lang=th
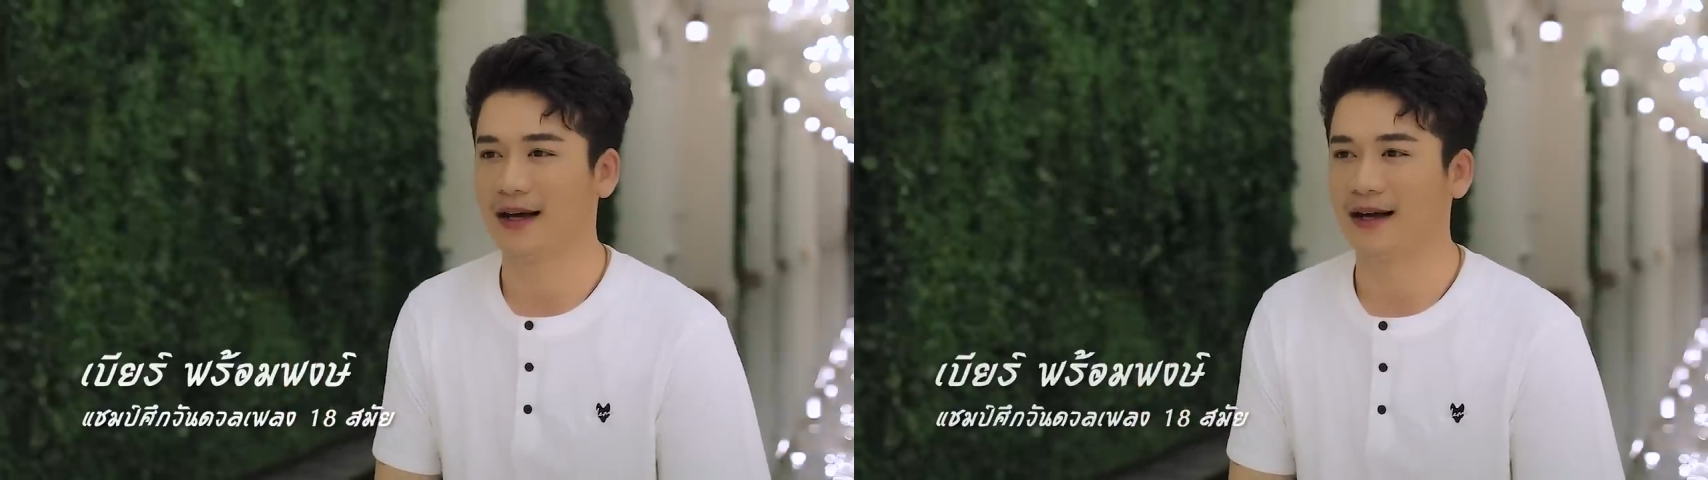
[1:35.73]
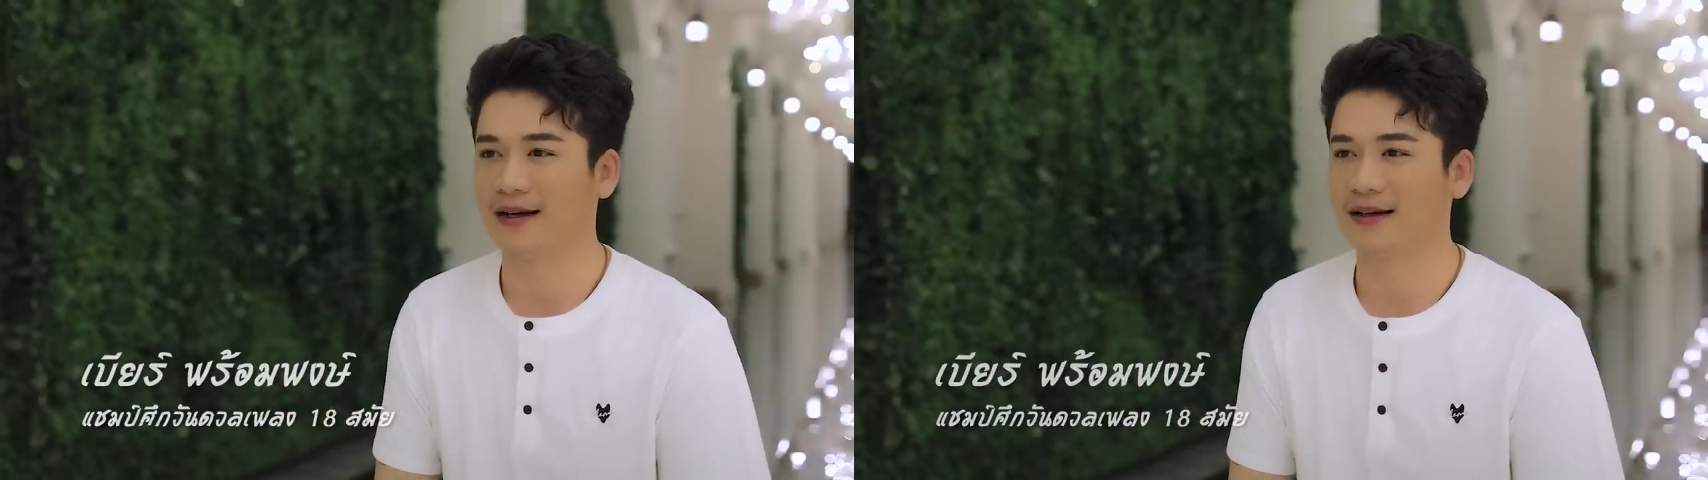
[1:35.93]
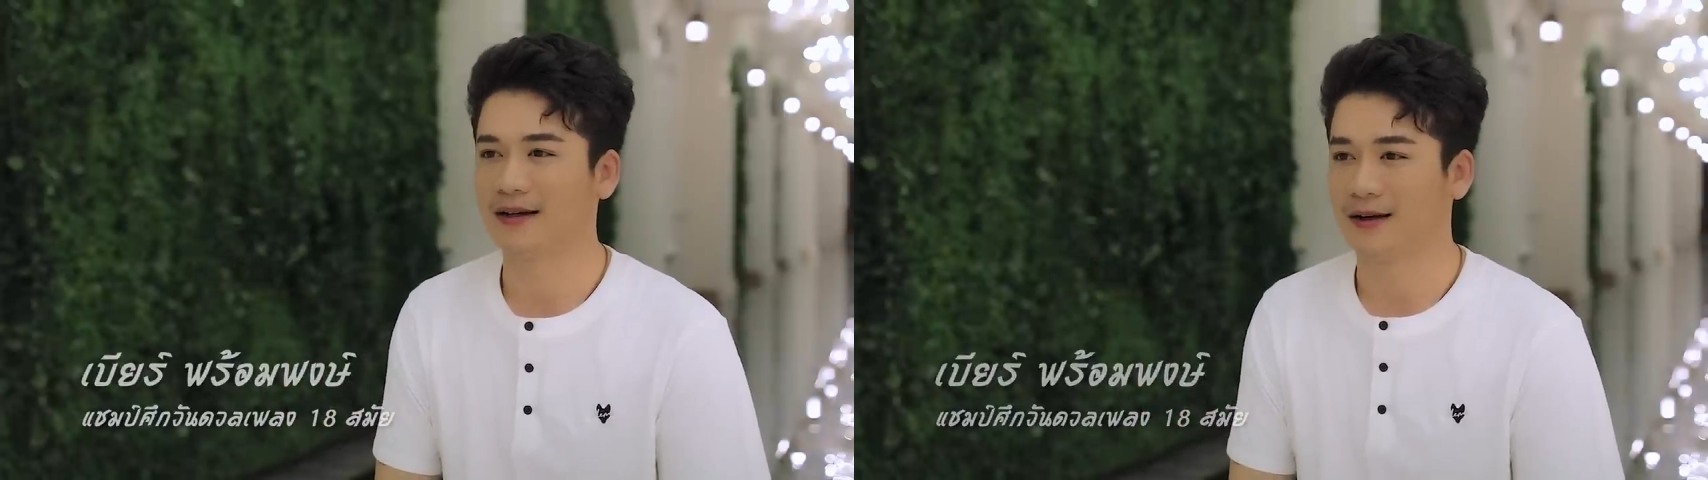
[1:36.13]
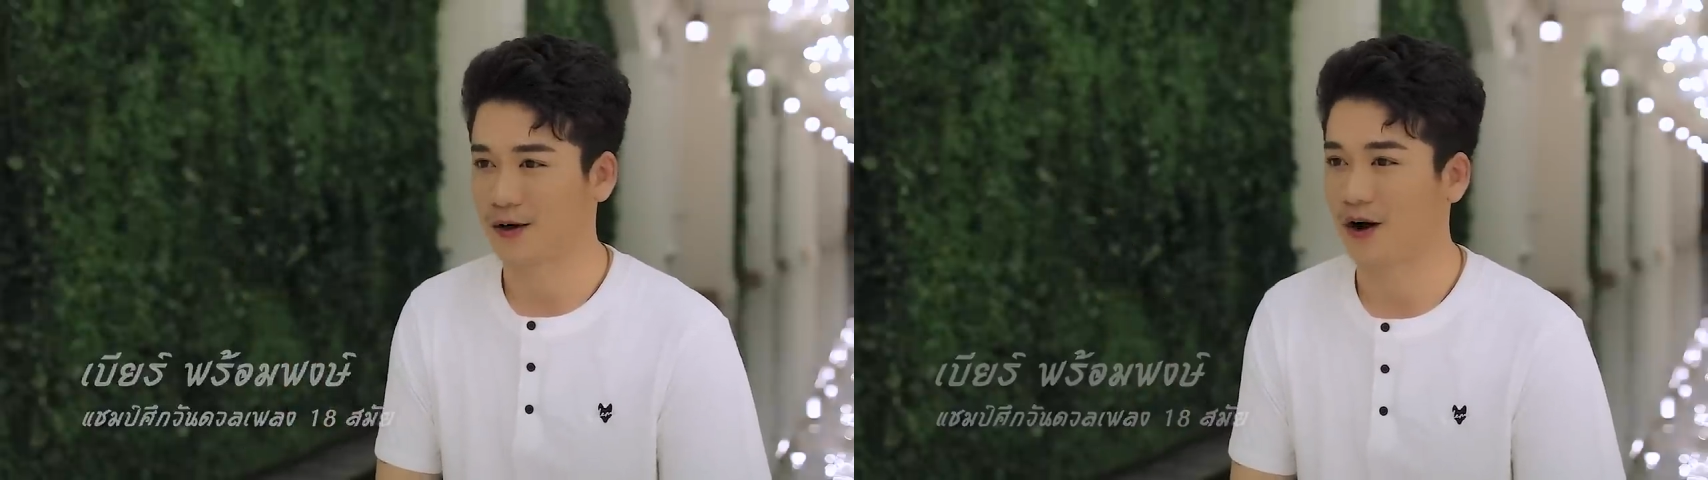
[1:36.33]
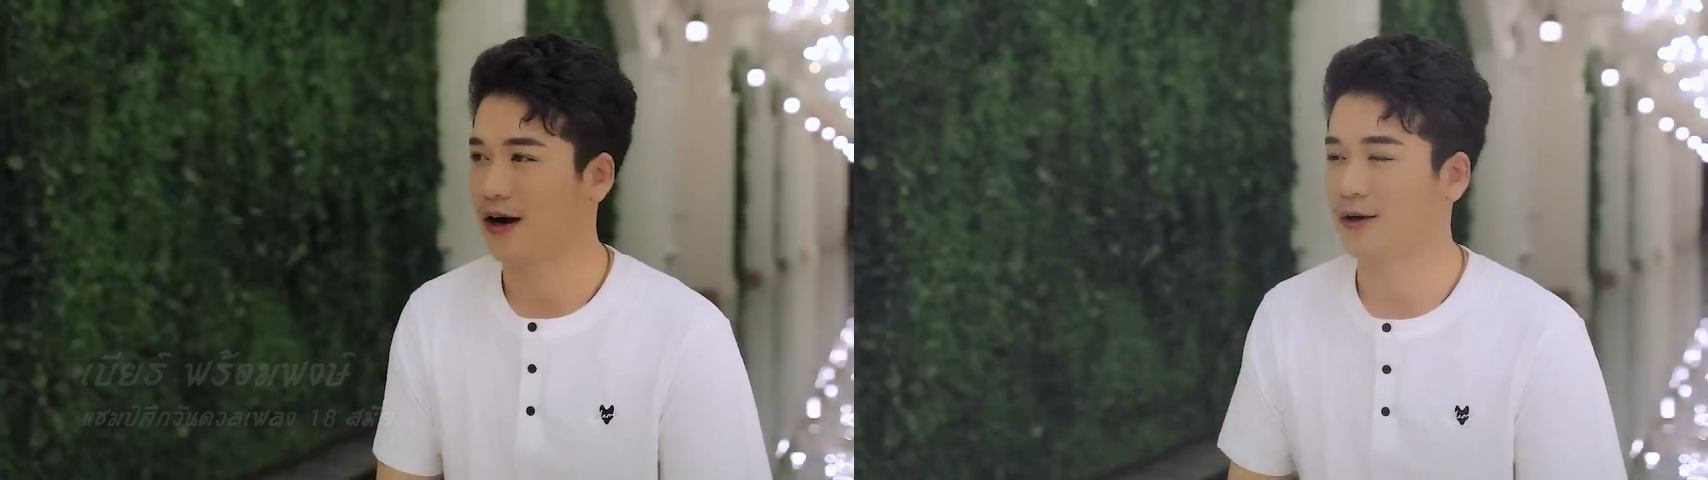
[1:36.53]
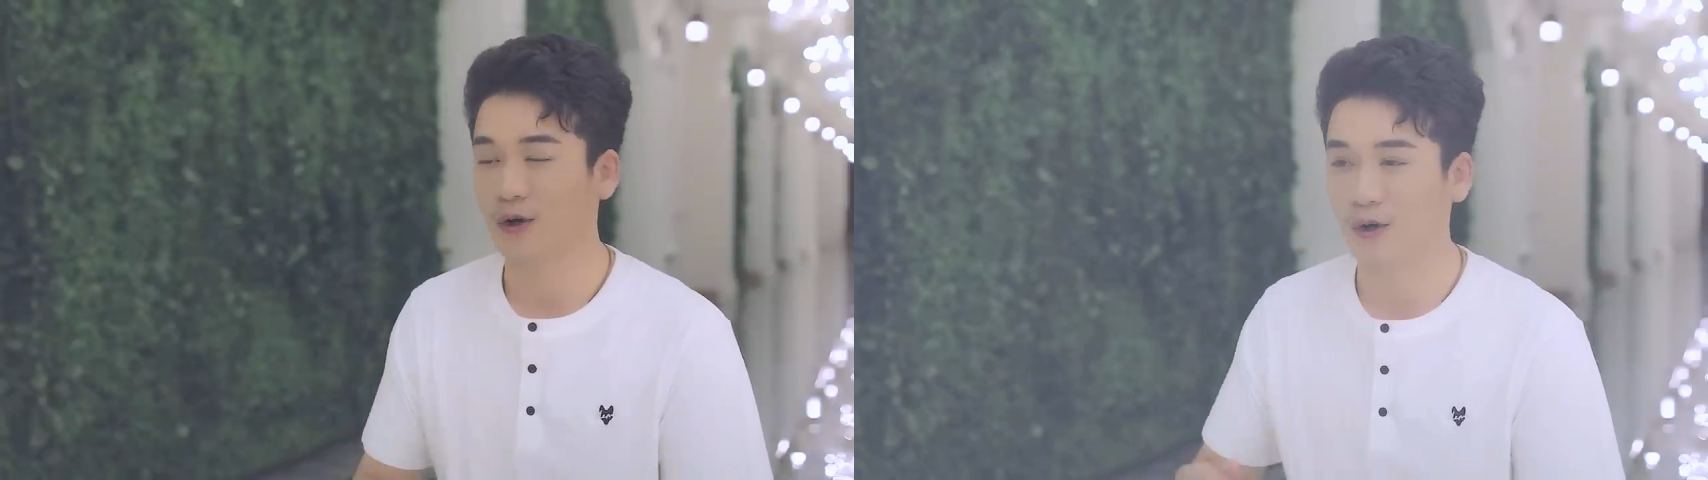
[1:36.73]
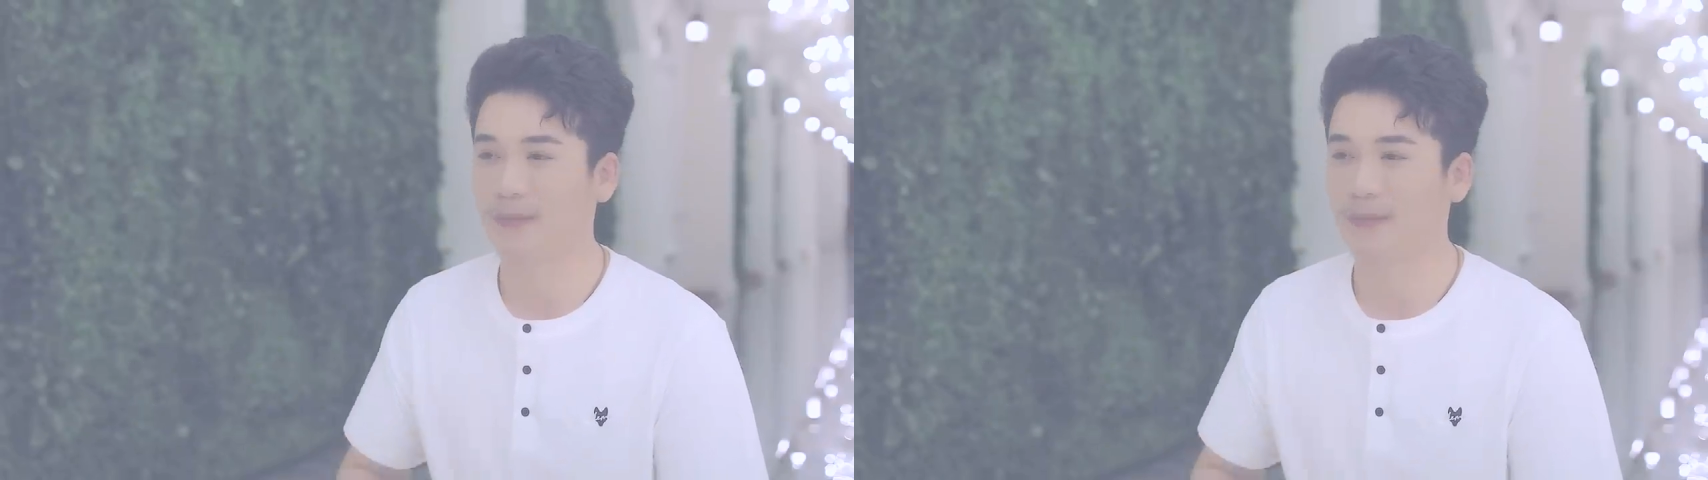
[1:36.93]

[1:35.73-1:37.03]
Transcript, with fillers: อ่ารอเขาโทร